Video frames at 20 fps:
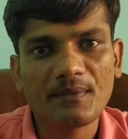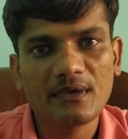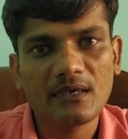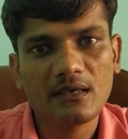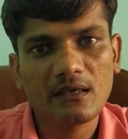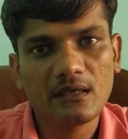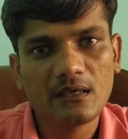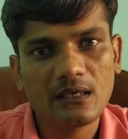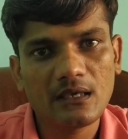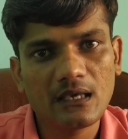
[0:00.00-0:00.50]

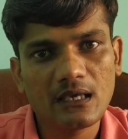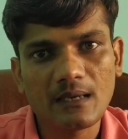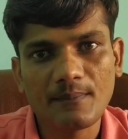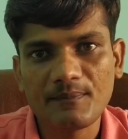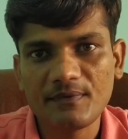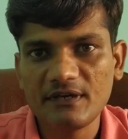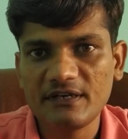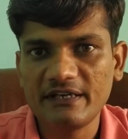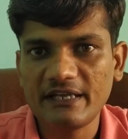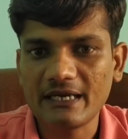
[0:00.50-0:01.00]
आपकी
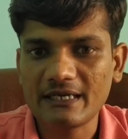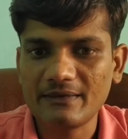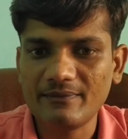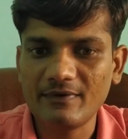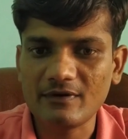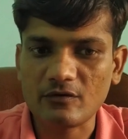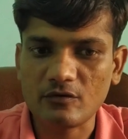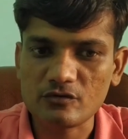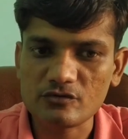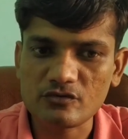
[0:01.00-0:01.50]
कंपनी
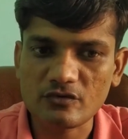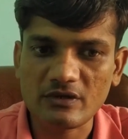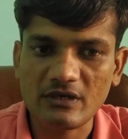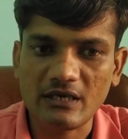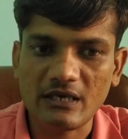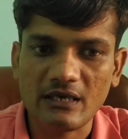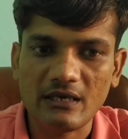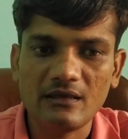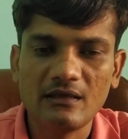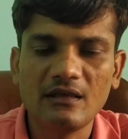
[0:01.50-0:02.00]
डीएक्टिवेट हो चुकी
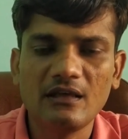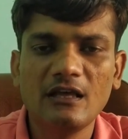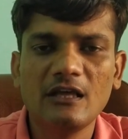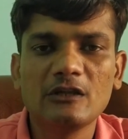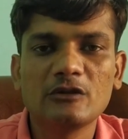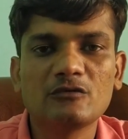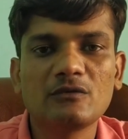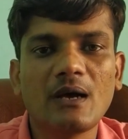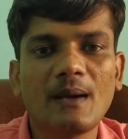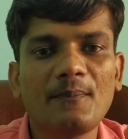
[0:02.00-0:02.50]
है
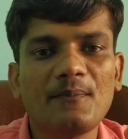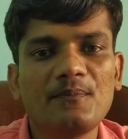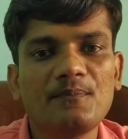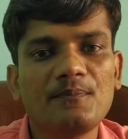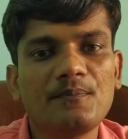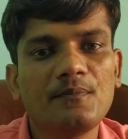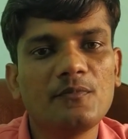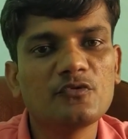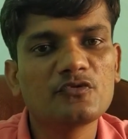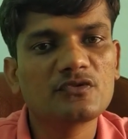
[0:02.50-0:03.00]
तो
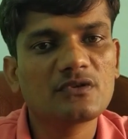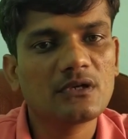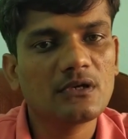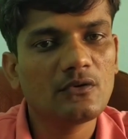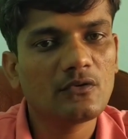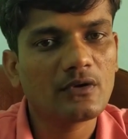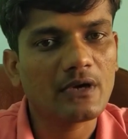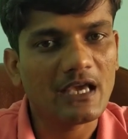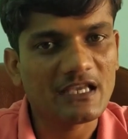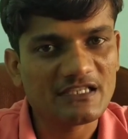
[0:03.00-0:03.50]
आप
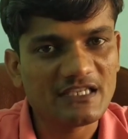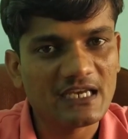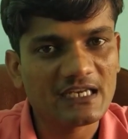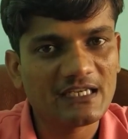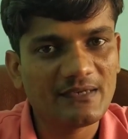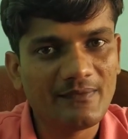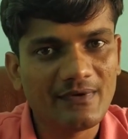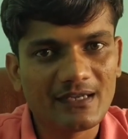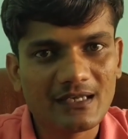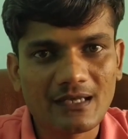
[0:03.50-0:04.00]
उसको कैसे
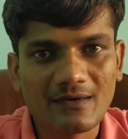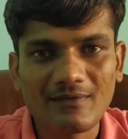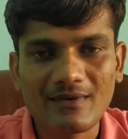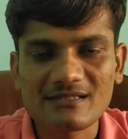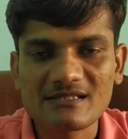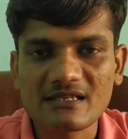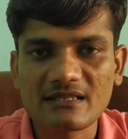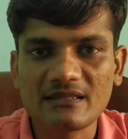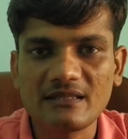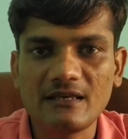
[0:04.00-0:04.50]
एक्टिवेट करवा
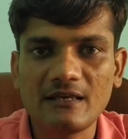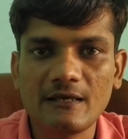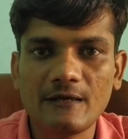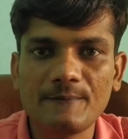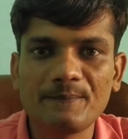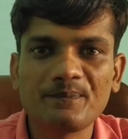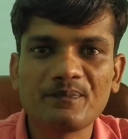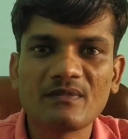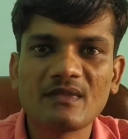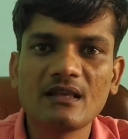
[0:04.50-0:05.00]
सकते
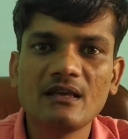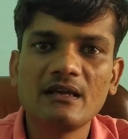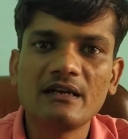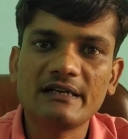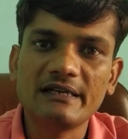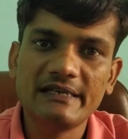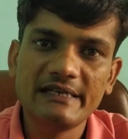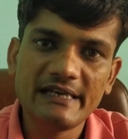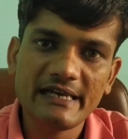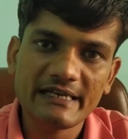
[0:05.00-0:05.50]
हैं
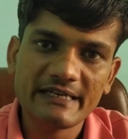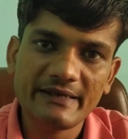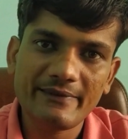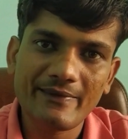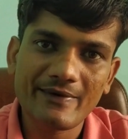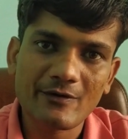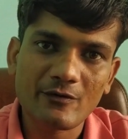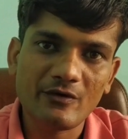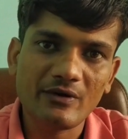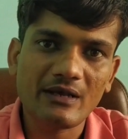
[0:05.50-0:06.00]

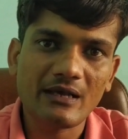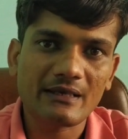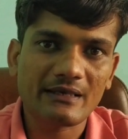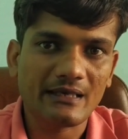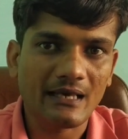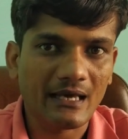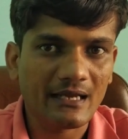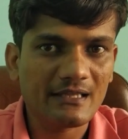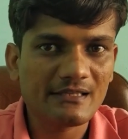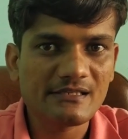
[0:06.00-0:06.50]
डीएक्टिवेट होने का
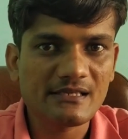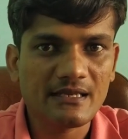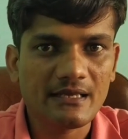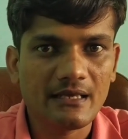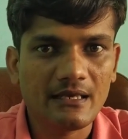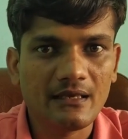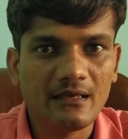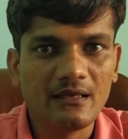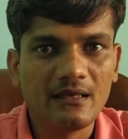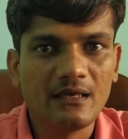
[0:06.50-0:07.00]
क्या रीज़न
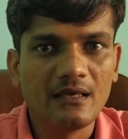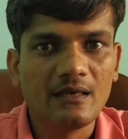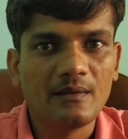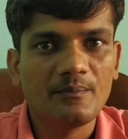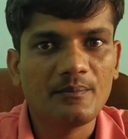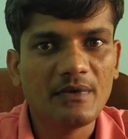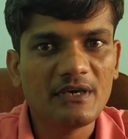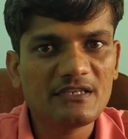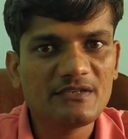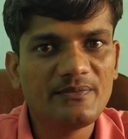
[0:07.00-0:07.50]
है
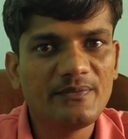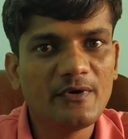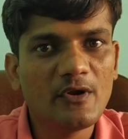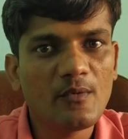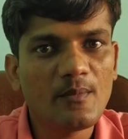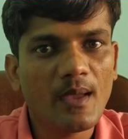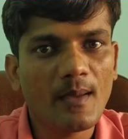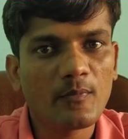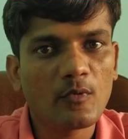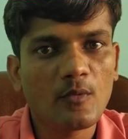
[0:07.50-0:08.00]
मैं इस
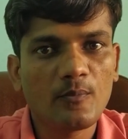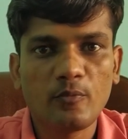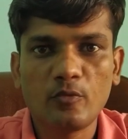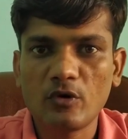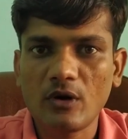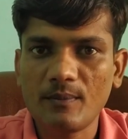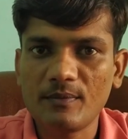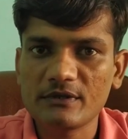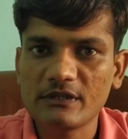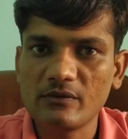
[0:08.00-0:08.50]
वीडियो में आपको
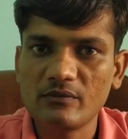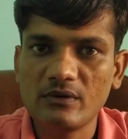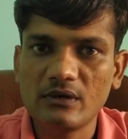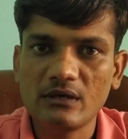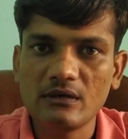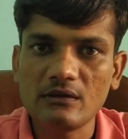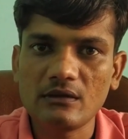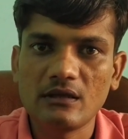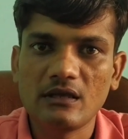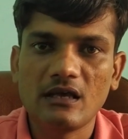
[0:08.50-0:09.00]
पूरा
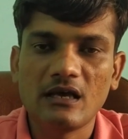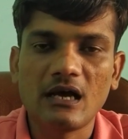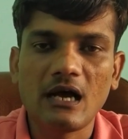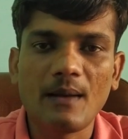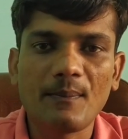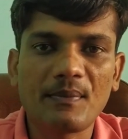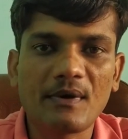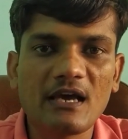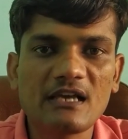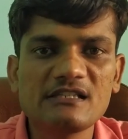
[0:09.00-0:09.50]
बताऊँगा
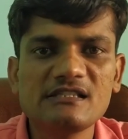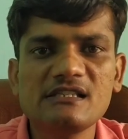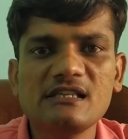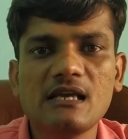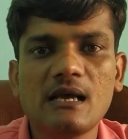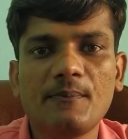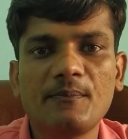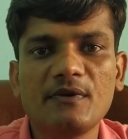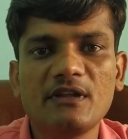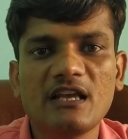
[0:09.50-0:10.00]
आप
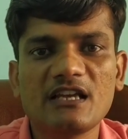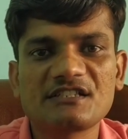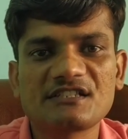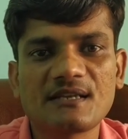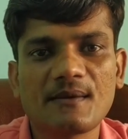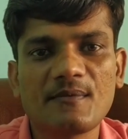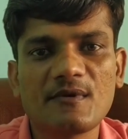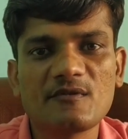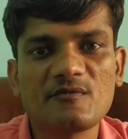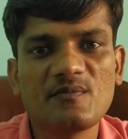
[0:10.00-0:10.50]
कैसे अपनी
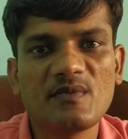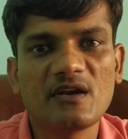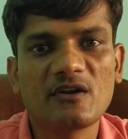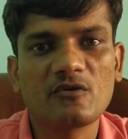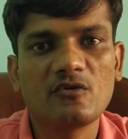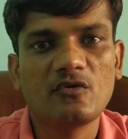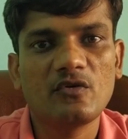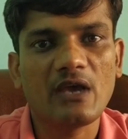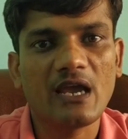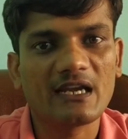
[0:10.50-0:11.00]

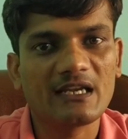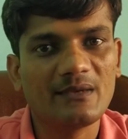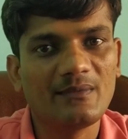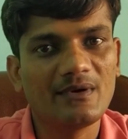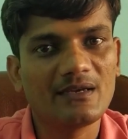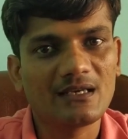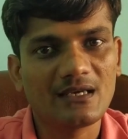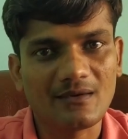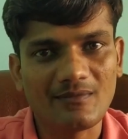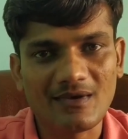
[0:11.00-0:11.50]
एस्टेब्लिशमेंट को
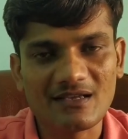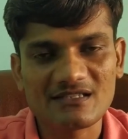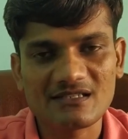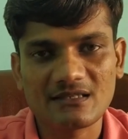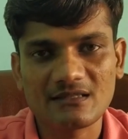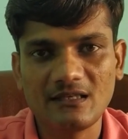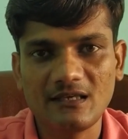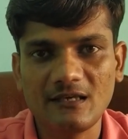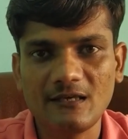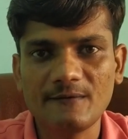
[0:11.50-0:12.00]
एक्टिवेट करवा
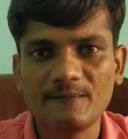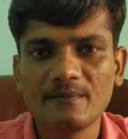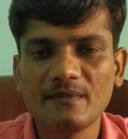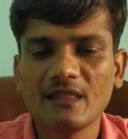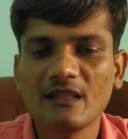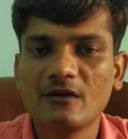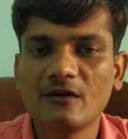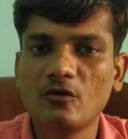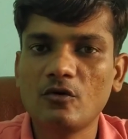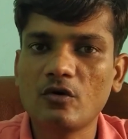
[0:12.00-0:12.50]
सकते हैं
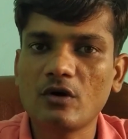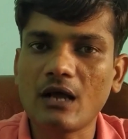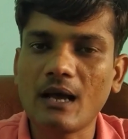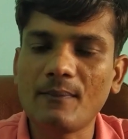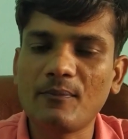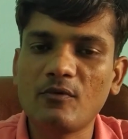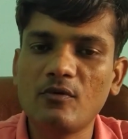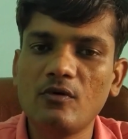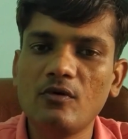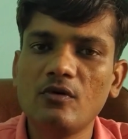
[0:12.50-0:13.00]
और
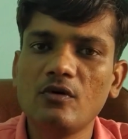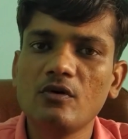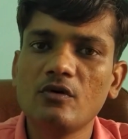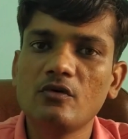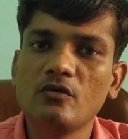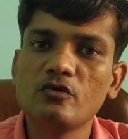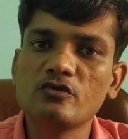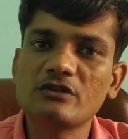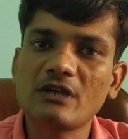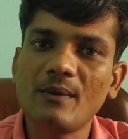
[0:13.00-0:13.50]
आपको
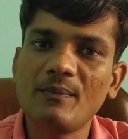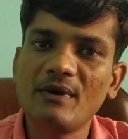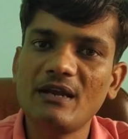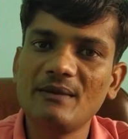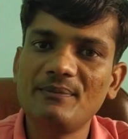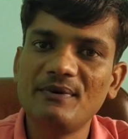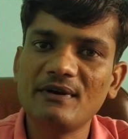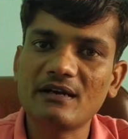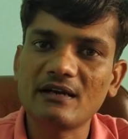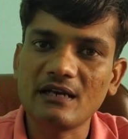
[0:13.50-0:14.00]
उसका
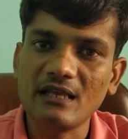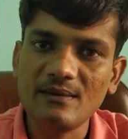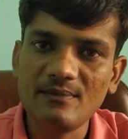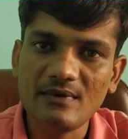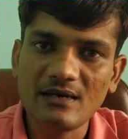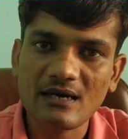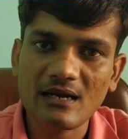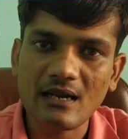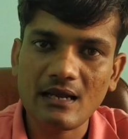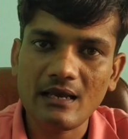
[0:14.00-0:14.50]
बेनिफिट नहीं
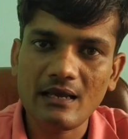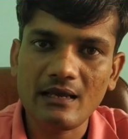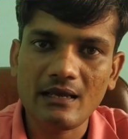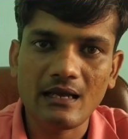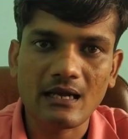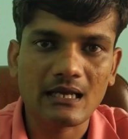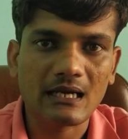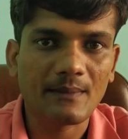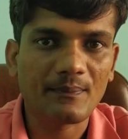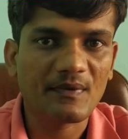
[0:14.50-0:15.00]
मिल रहा है
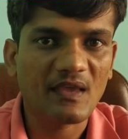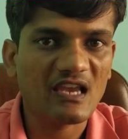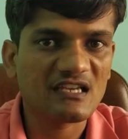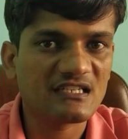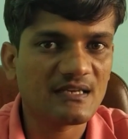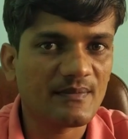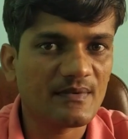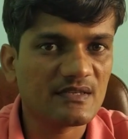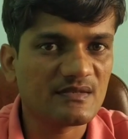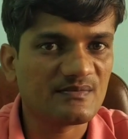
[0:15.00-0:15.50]
अगर आपके
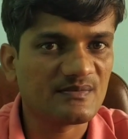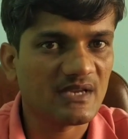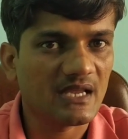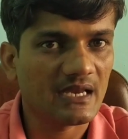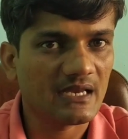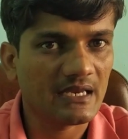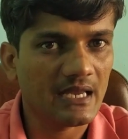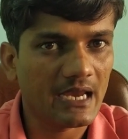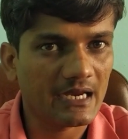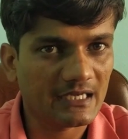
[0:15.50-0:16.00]
एस्टेब्लिशमेंट
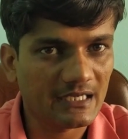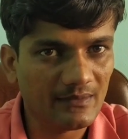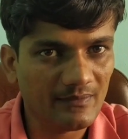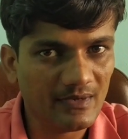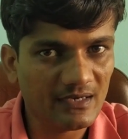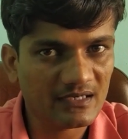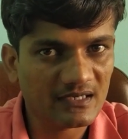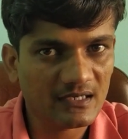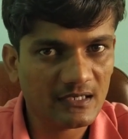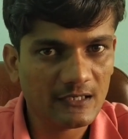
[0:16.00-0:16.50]

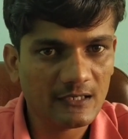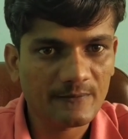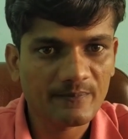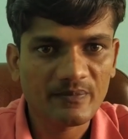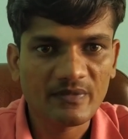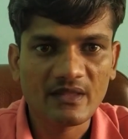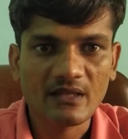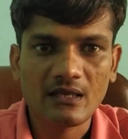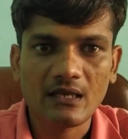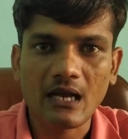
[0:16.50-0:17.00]
एक्टिवेट है
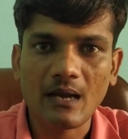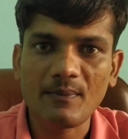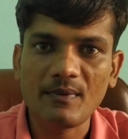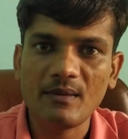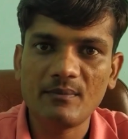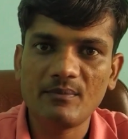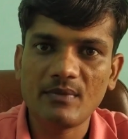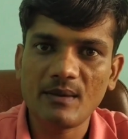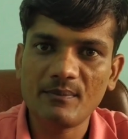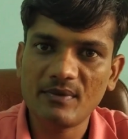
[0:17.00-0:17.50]

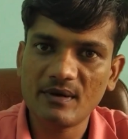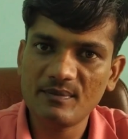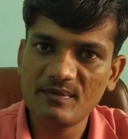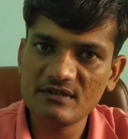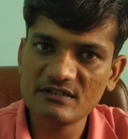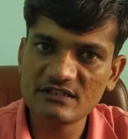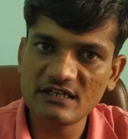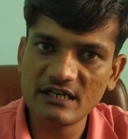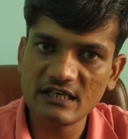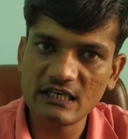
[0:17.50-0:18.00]
अपने मेंबर
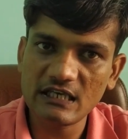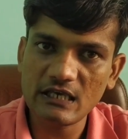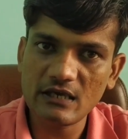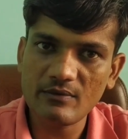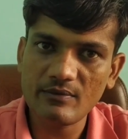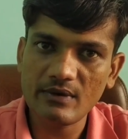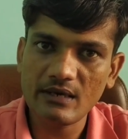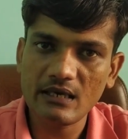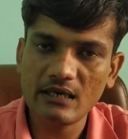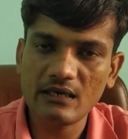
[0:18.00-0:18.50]
भी स्टडी किए
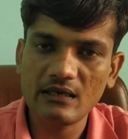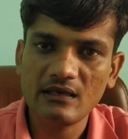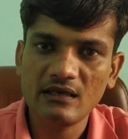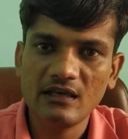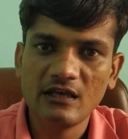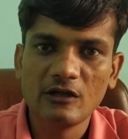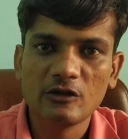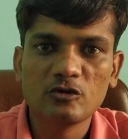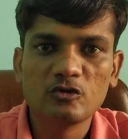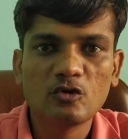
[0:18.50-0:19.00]
हुए हैं
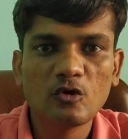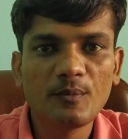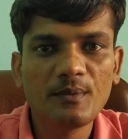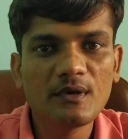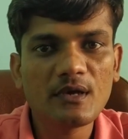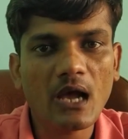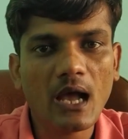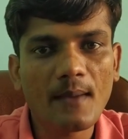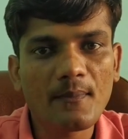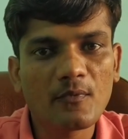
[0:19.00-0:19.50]
तो
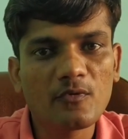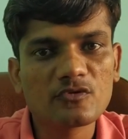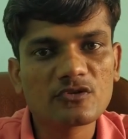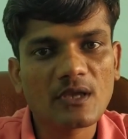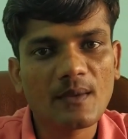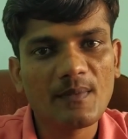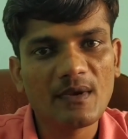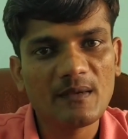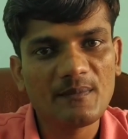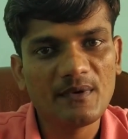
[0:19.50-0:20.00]
भी आपको
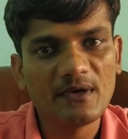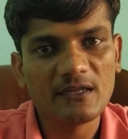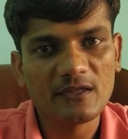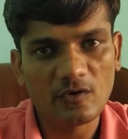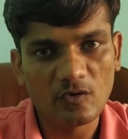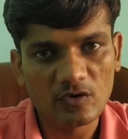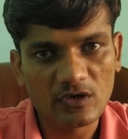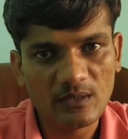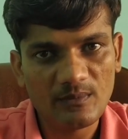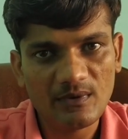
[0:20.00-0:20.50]
उसका बेनिफिट
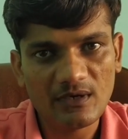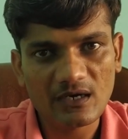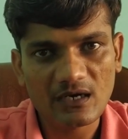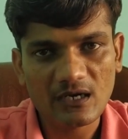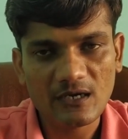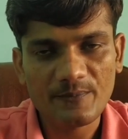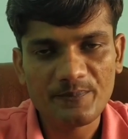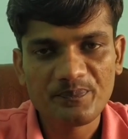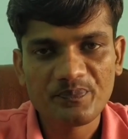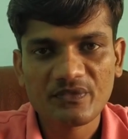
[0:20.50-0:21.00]
क्यों नहीं मिल
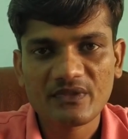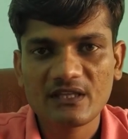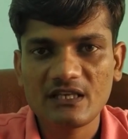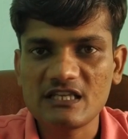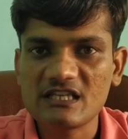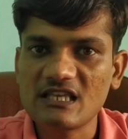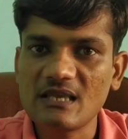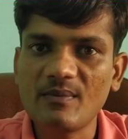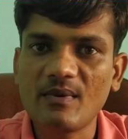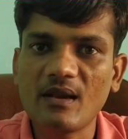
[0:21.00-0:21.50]
रहा है
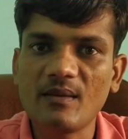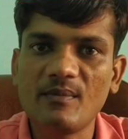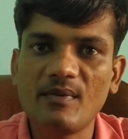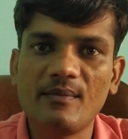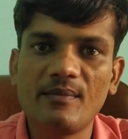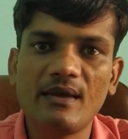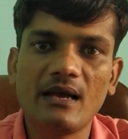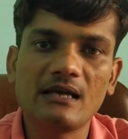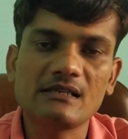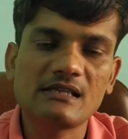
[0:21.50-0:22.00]
इसके बारे
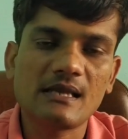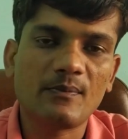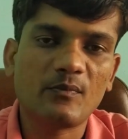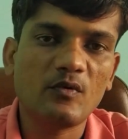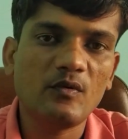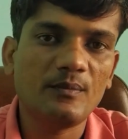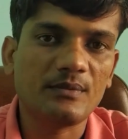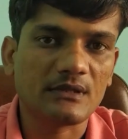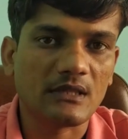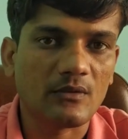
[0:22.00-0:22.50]
में भी आज
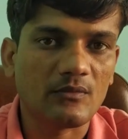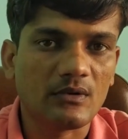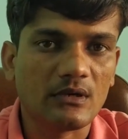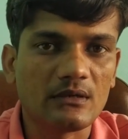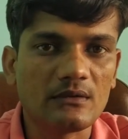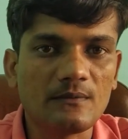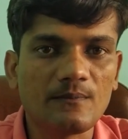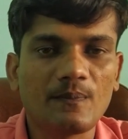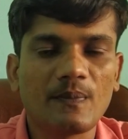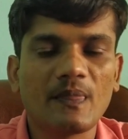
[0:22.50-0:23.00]
आपको बताऊंगा